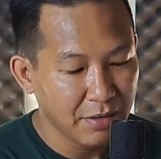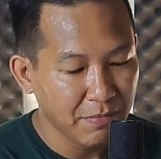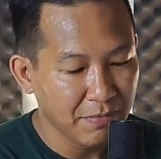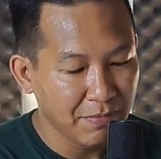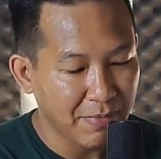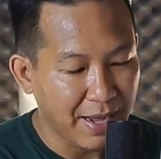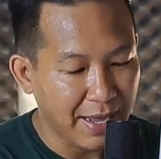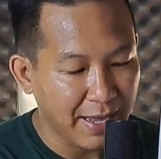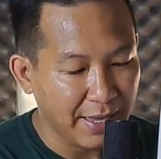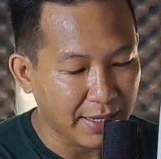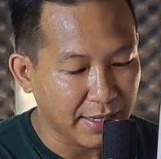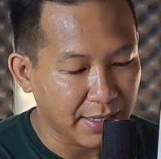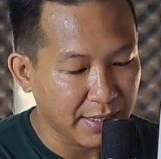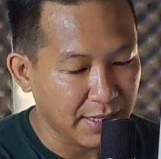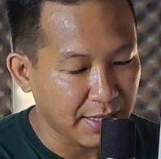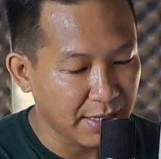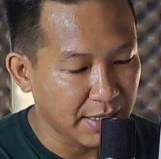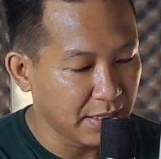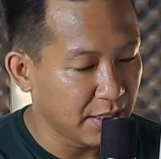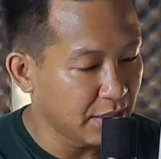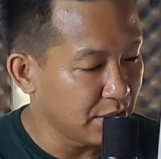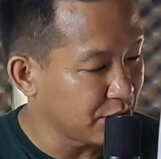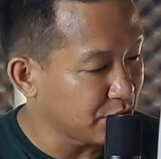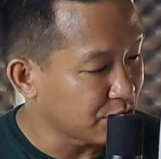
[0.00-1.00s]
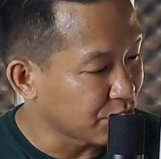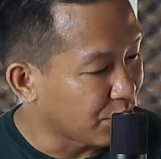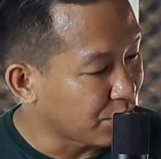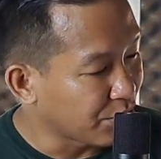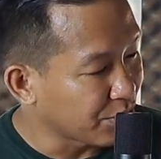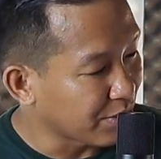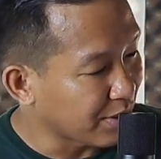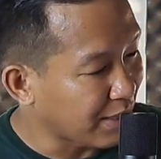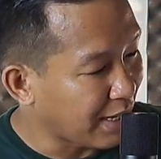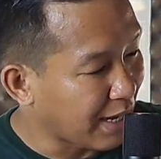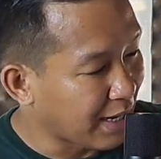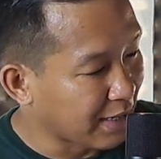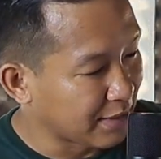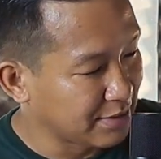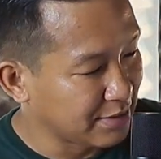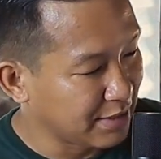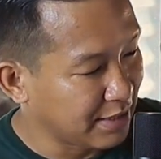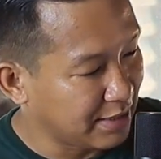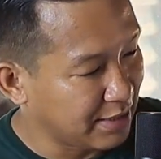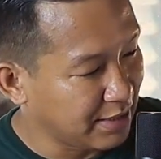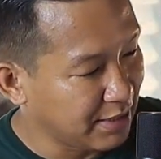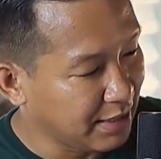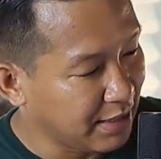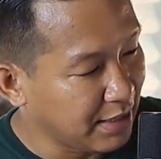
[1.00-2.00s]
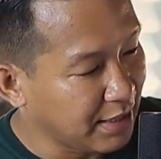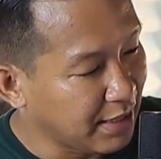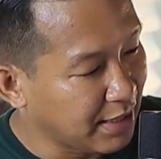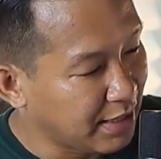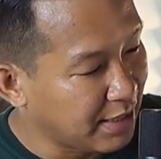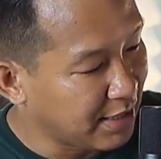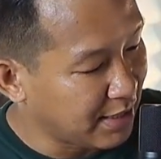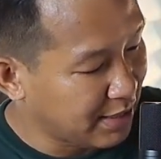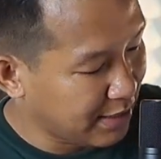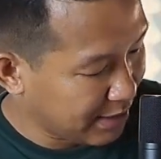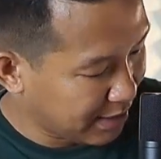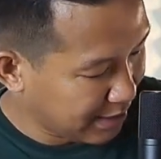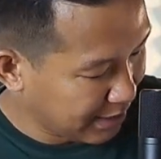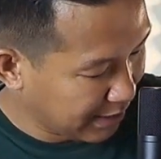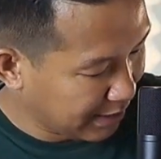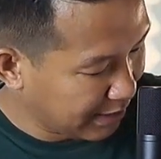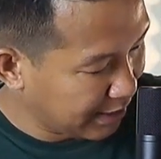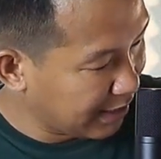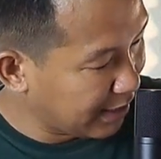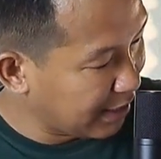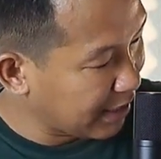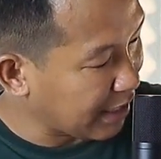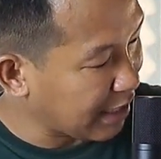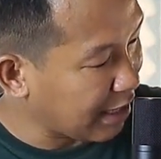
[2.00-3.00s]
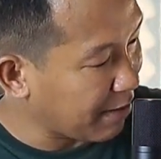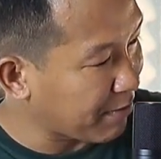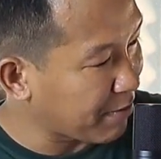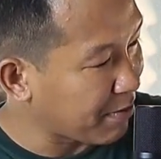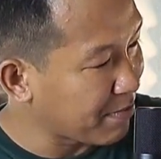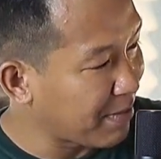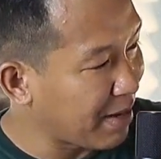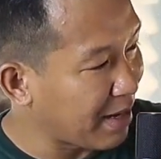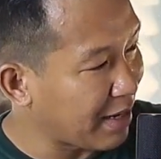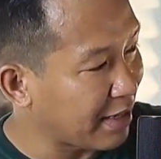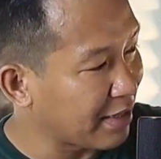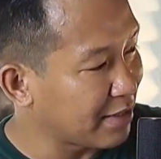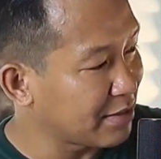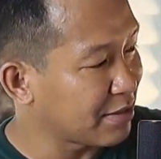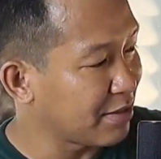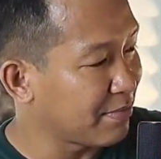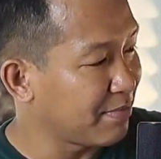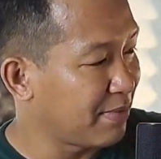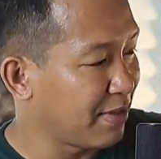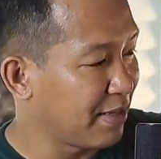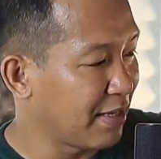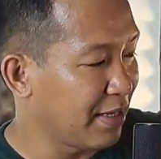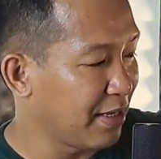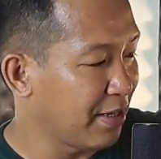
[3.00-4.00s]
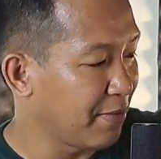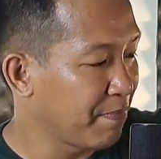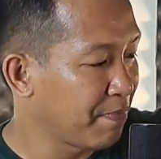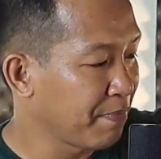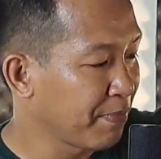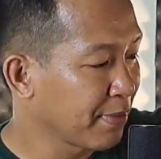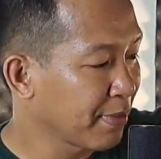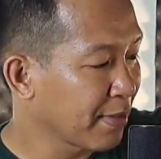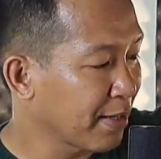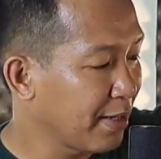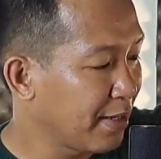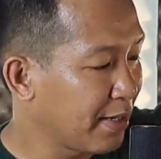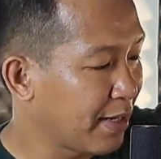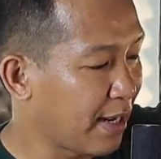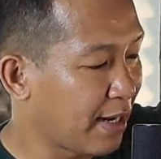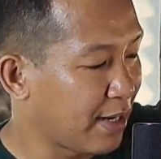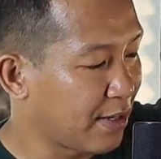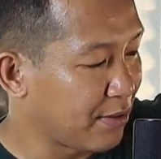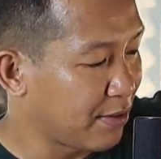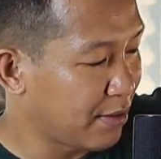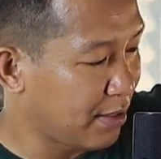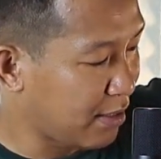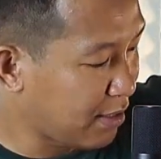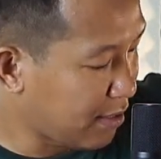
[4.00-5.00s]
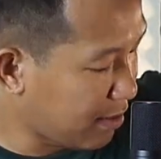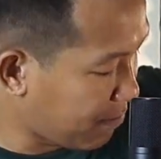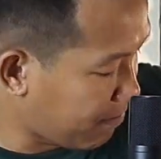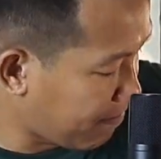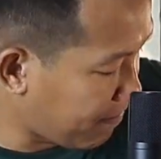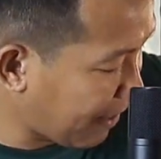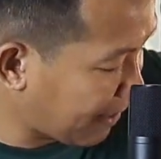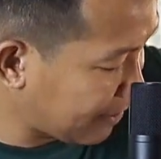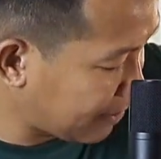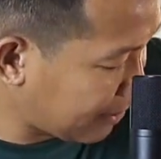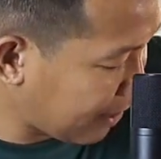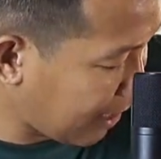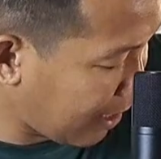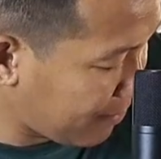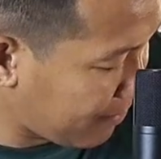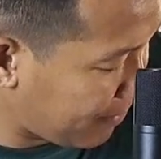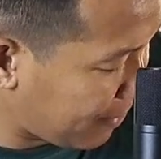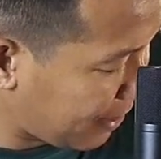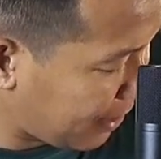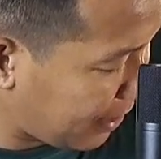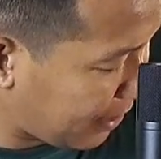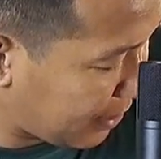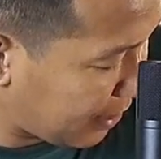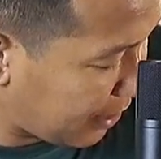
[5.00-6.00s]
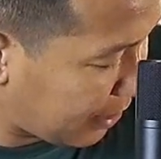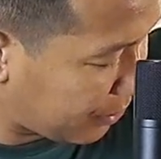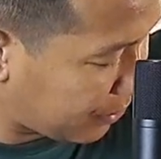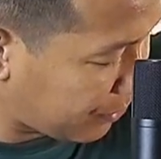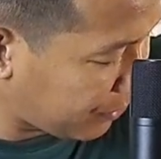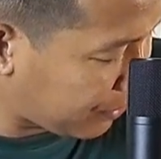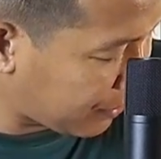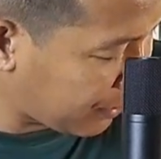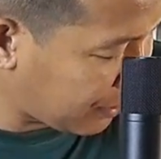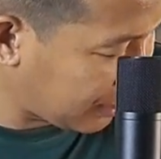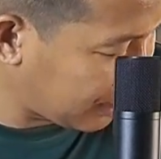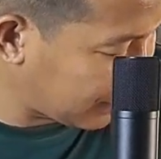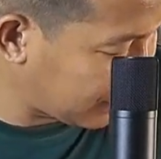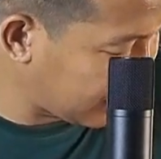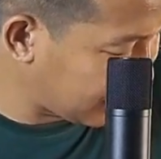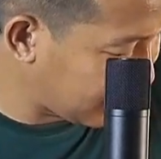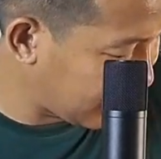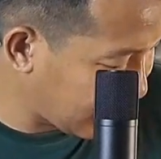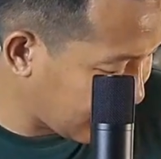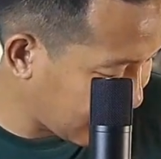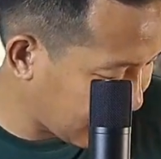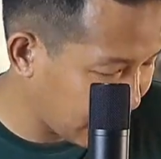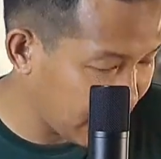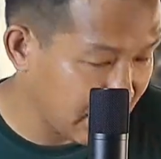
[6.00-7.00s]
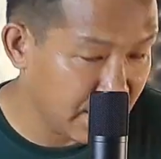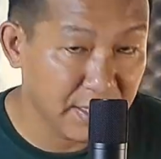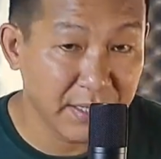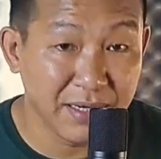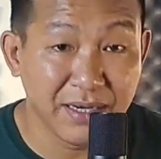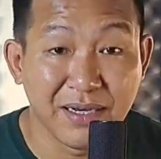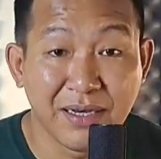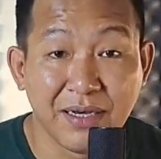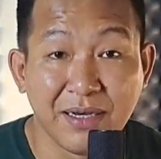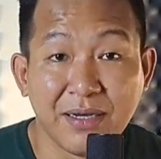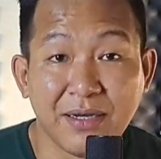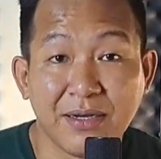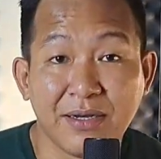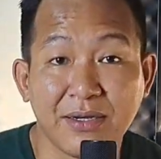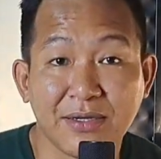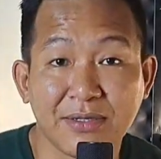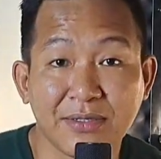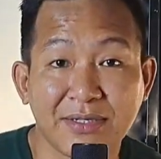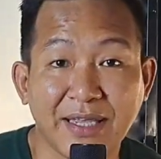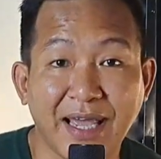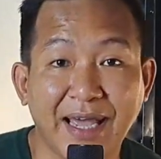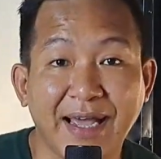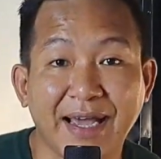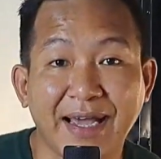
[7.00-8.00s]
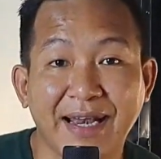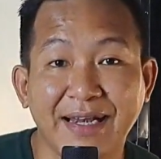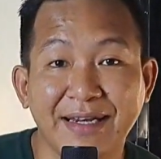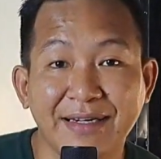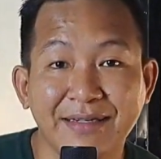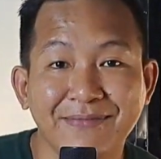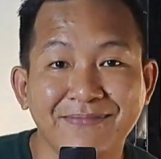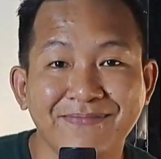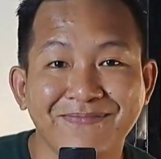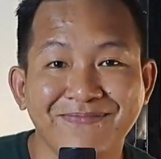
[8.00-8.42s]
mic ke sound card. Jadi uh, ini lengkap kemarin saya beli dan uh, pas saya belinya itu kondisinya uh, second.